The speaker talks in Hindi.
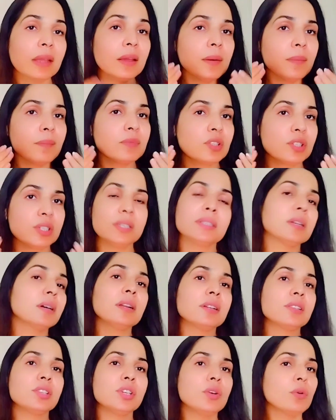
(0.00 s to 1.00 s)
चीज़ अगर
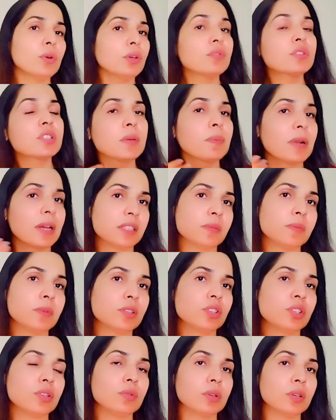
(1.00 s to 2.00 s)
अच्छी होगी उसकी प्राइस भी
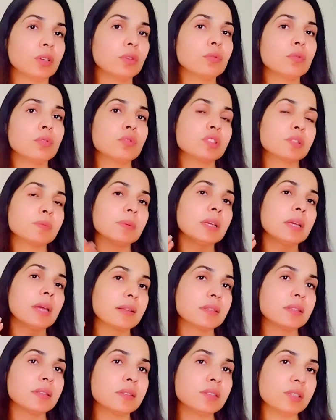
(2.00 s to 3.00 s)
अच्छी होगी क्योंकि उसमें
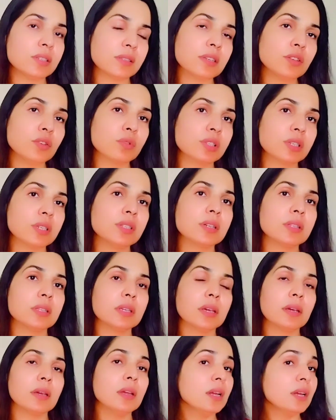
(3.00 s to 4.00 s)
ऐसी ऐसी चीज़ें यूज़ की जाती
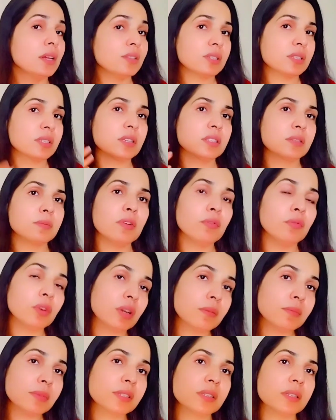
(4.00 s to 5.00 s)
हैं जैसे कि इसमें
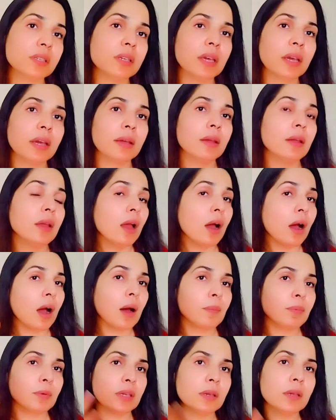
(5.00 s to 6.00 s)
विटामिन सी है
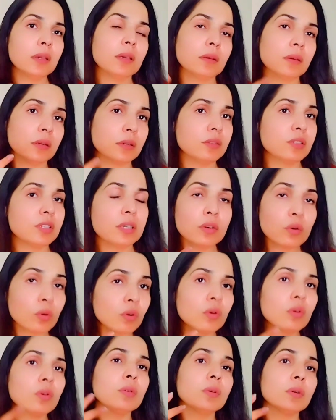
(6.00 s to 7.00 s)
आपकी जिन लोगों
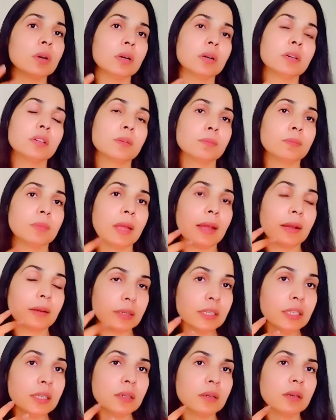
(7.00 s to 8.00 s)
को
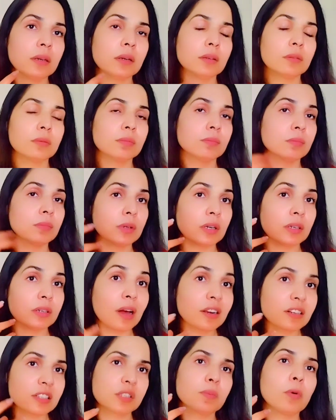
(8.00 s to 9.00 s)
एक्नी
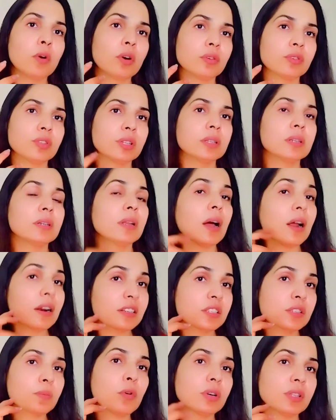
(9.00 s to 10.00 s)
डार्क स्पॉट हो जाते हैं डार्क
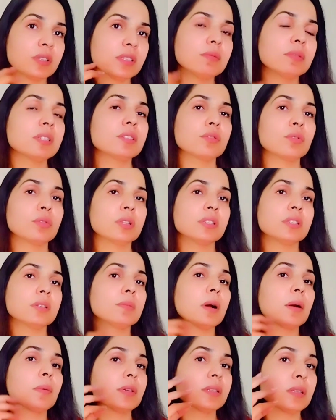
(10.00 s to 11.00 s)
स्पॉट इसी वजह से होते हैं जब
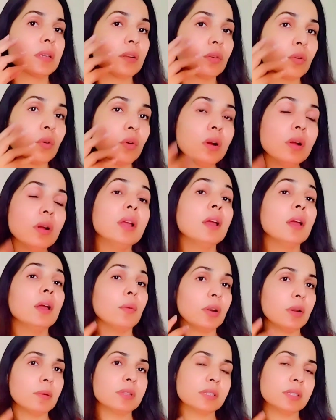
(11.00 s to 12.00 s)
आपकी स्किन को
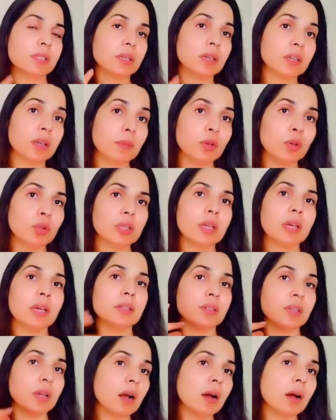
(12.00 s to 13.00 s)
विटामिन सी की कमी होती है
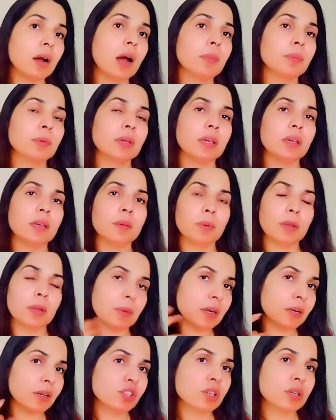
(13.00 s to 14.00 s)
या आपके
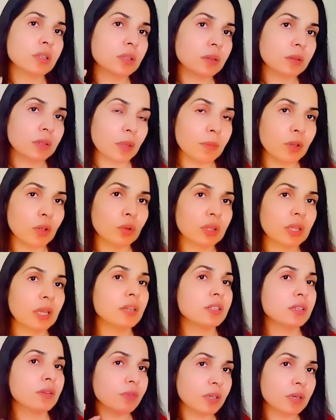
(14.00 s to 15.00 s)
पिगमेंटेशन तभी होता है
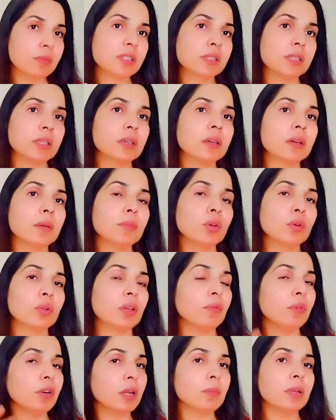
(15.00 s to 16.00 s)
जब विटामिन सी की कमी होती
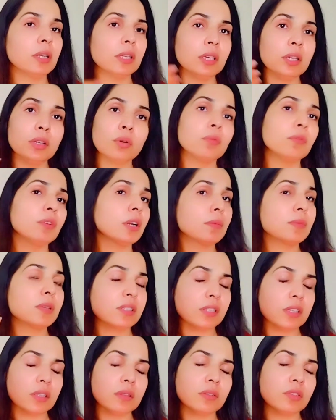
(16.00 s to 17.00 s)
है विटामिन ई e और विटामिन
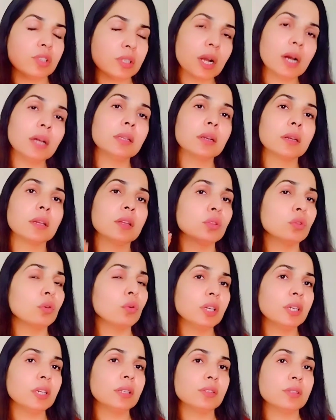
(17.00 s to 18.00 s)
सी याद रखें दो
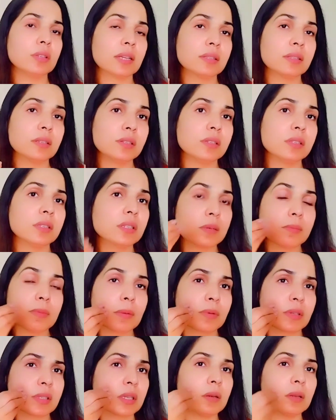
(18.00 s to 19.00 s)
ही ऐसी चीज़ें जब
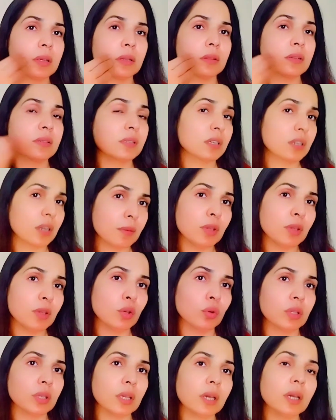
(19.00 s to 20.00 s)
आपकी स्किन के अंदर से कमी
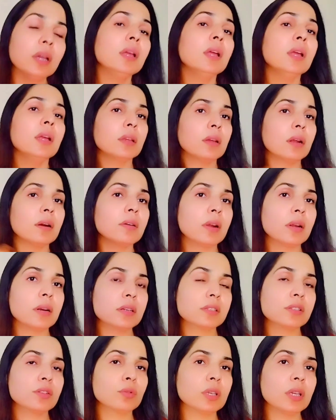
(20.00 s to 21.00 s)
होती है या ड्राइनेस
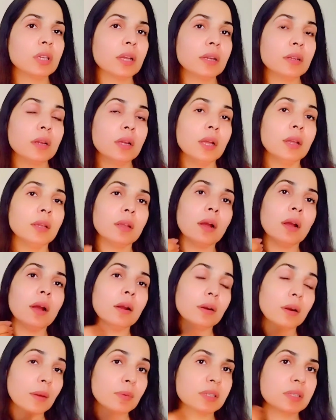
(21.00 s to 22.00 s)
होती है या
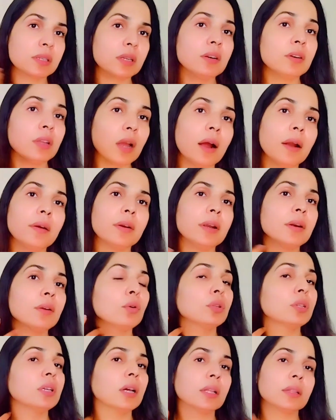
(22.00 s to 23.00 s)
आपकी स्किन डिहाइड्रेट
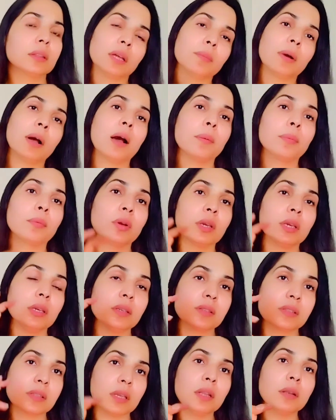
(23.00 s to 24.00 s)
होती है तब आपकी
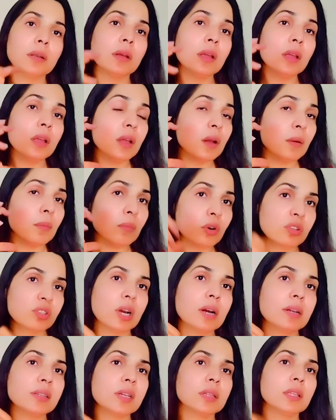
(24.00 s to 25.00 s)
स्किन मुरझा
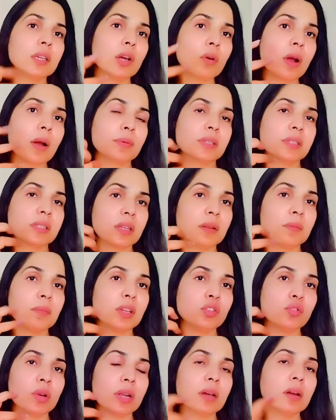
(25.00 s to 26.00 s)
जाती है और आपकी स्किन में
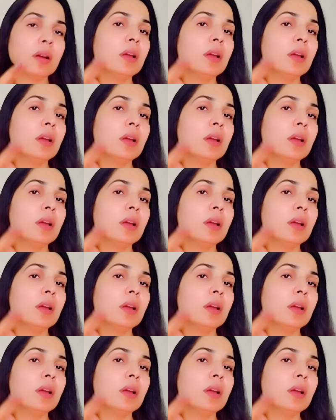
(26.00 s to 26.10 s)
जो है ना